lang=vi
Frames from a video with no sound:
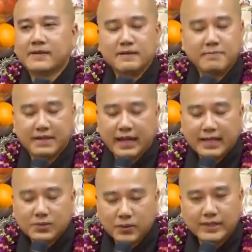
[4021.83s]
Thì mình
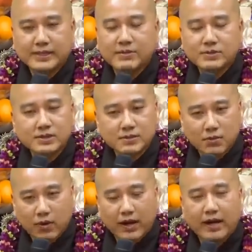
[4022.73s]
hãy tùy theo sức
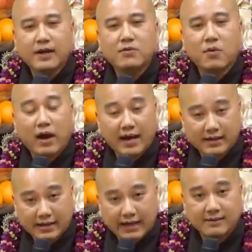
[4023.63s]
khỏe,
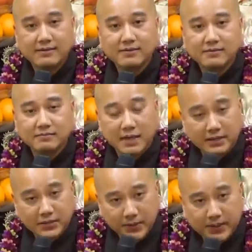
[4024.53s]
hoàn cảnh,
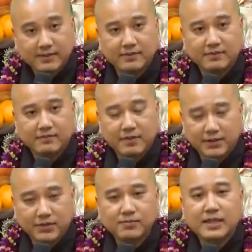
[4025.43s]
bệnh duyên
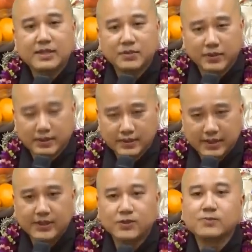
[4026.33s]
mà chúng ta tùy
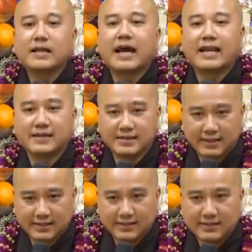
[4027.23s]
ghi chúng ta hành
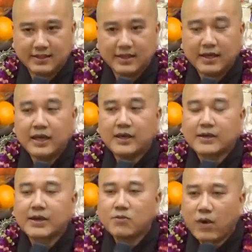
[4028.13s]
trì.
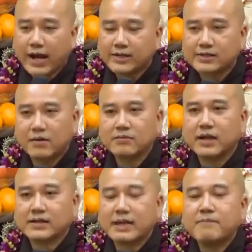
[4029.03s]
Cái quan trọng
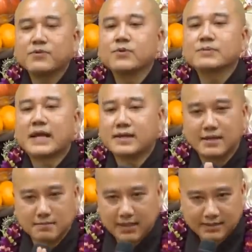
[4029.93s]
là tâm chúng ta
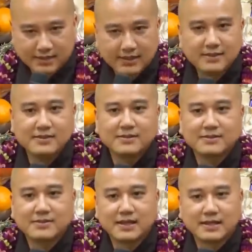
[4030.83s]
đừng bất kính,
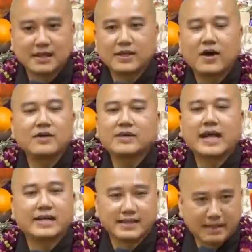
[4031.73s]
thì cái đó nó
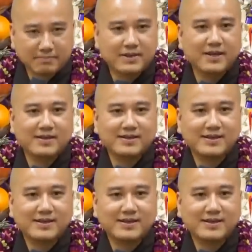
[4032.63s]
thành tâm thôi.